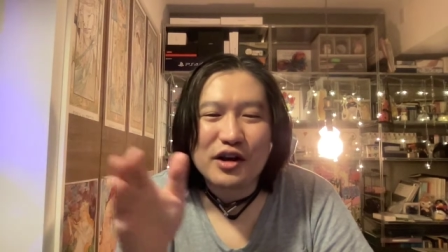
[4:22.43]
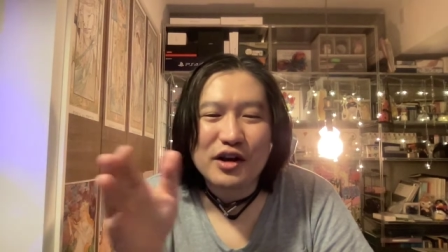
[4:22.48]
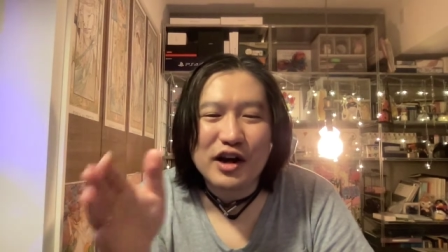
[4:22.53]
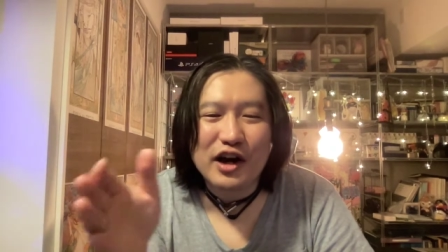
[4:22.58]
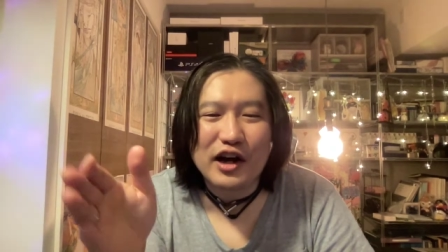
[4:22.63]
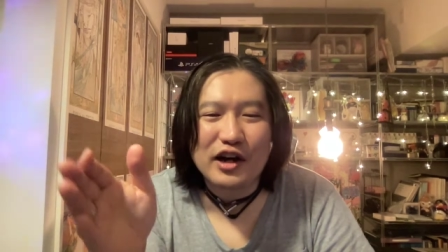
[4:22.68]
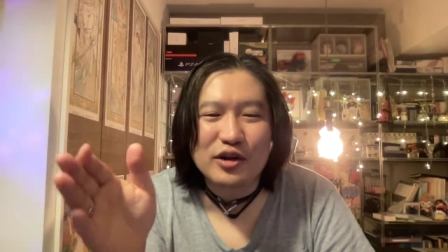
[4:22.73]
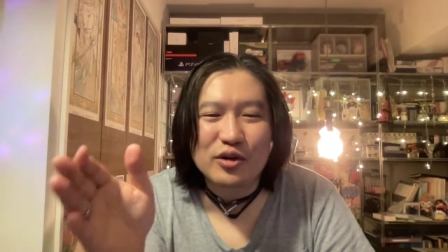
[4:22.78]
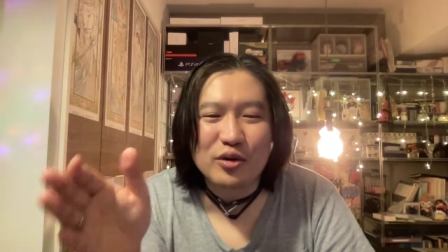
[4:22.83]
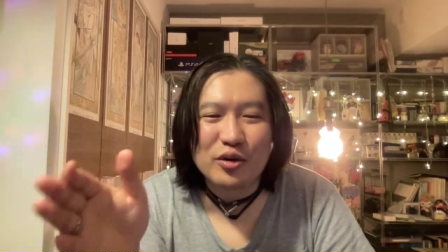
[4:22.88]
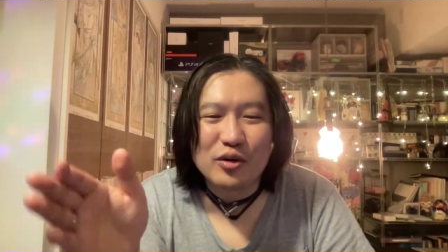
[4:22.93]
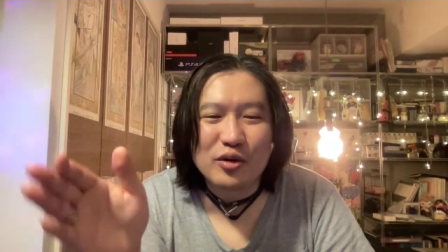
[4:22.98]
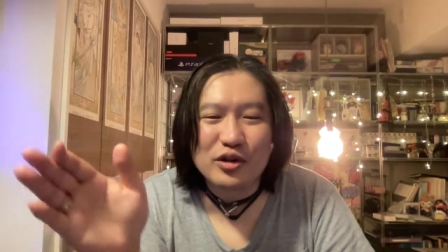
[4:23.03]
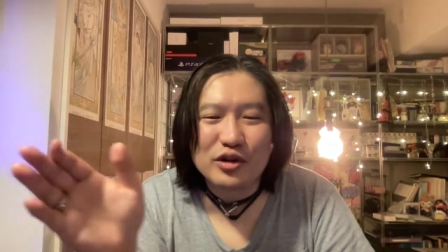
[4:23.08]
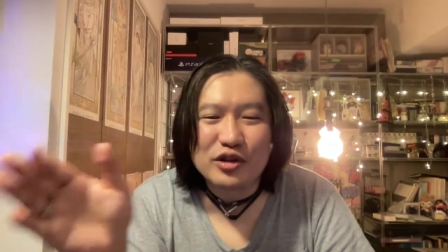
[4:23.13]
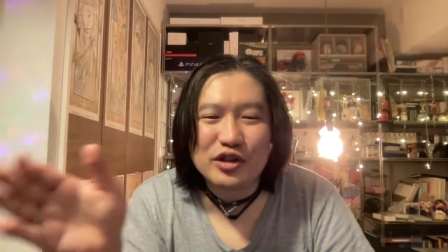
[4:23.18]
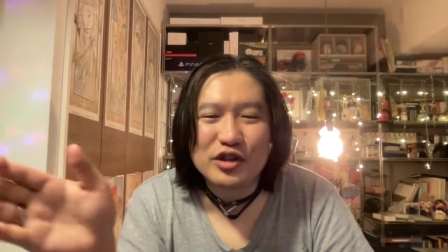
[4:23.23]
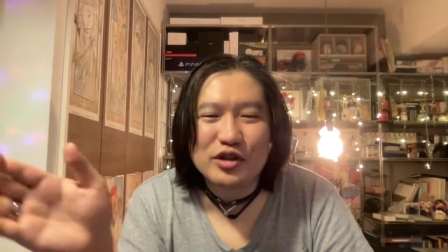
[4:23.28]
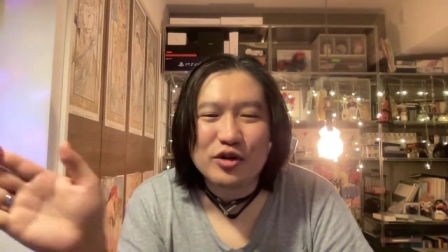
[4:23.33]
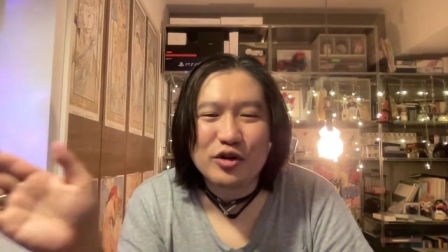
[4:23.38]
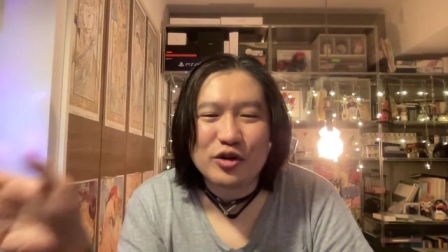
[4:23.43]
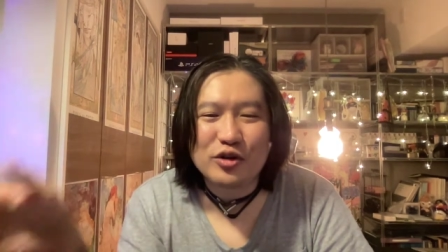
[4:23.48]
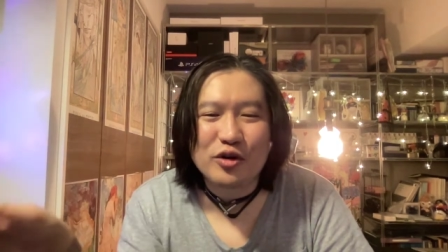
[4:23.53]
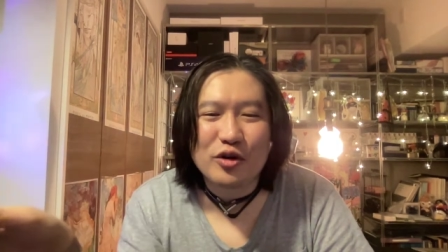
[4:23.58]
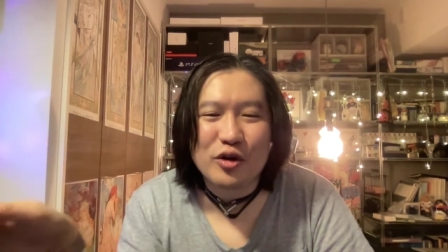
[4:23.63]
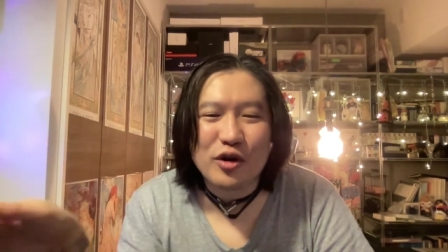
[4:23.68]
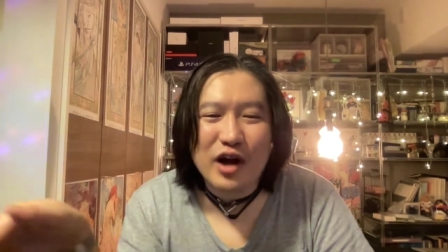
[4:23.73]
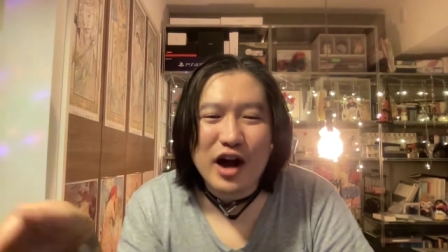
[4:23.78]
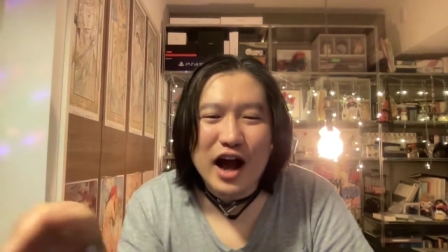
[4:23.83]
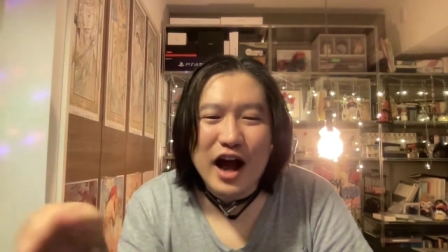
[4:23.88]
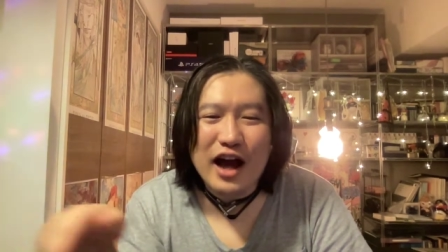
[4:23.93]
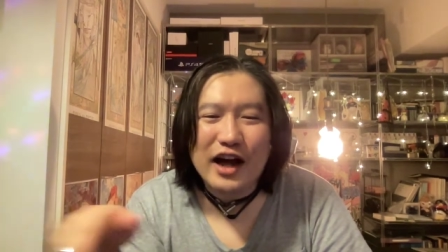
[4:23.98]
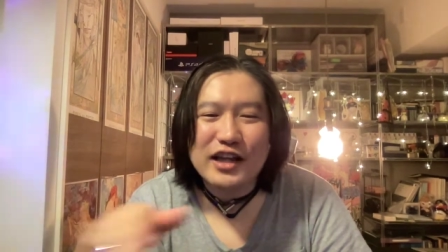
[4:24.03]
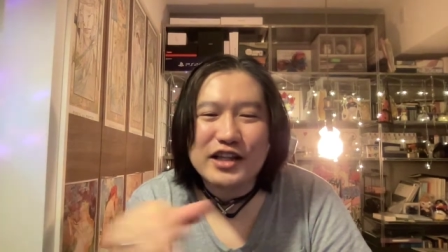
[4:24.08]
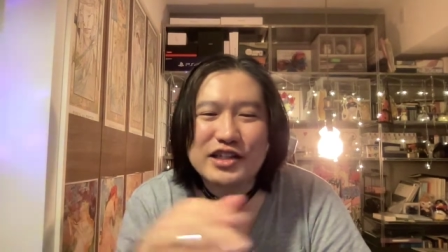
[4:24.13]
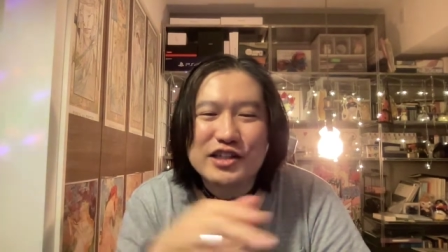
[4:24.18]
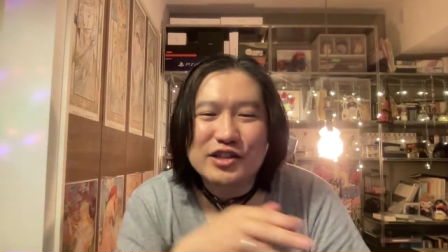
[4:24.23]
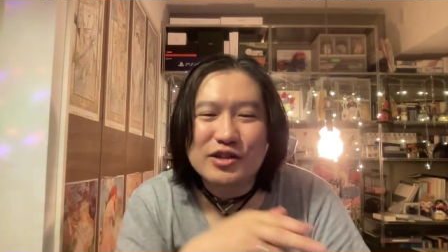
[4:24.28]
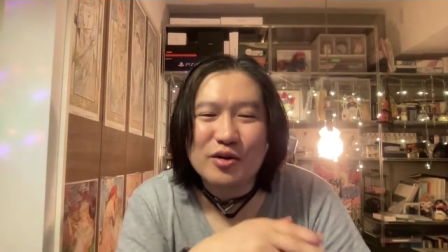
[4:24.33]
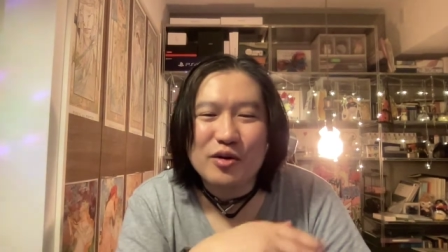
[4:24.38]
あのいろいろ配
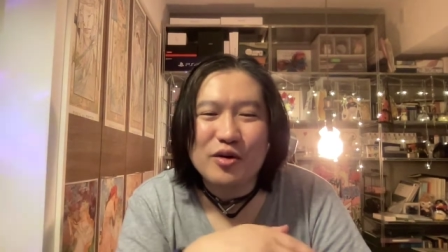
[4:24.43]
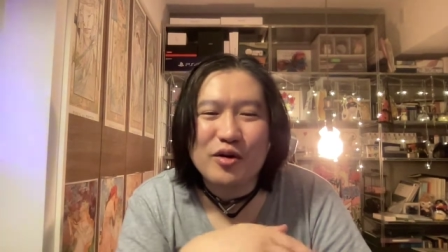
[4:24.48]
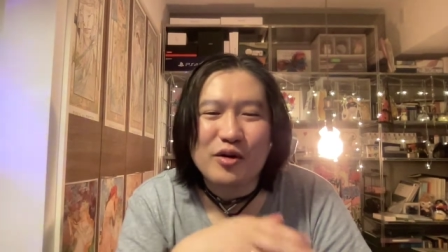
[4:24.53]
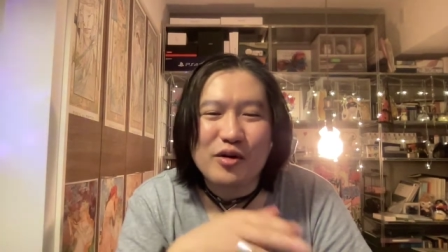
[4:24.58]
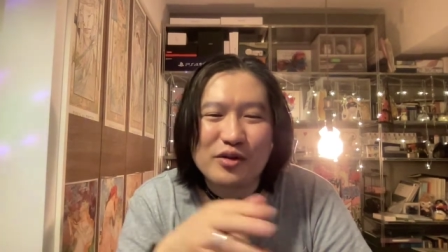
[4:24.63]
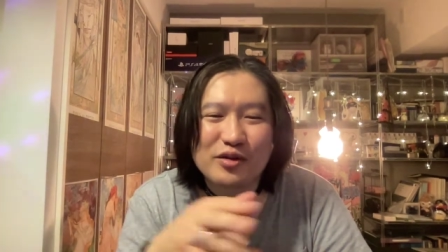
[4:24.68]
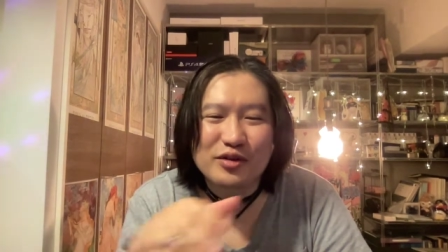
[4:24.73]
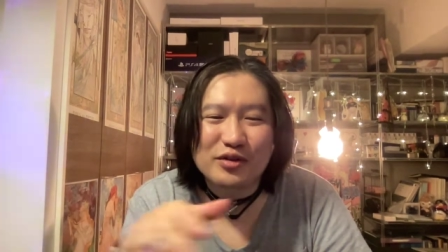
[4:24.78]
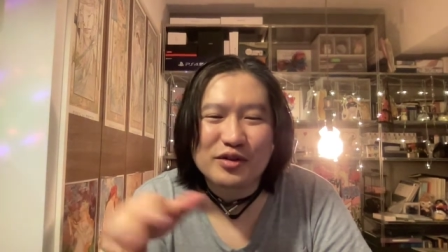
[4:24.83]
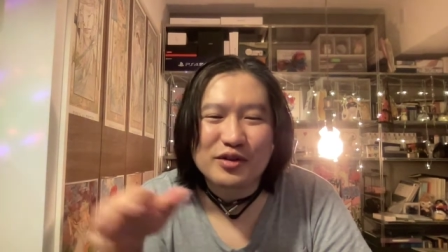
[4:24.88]
置を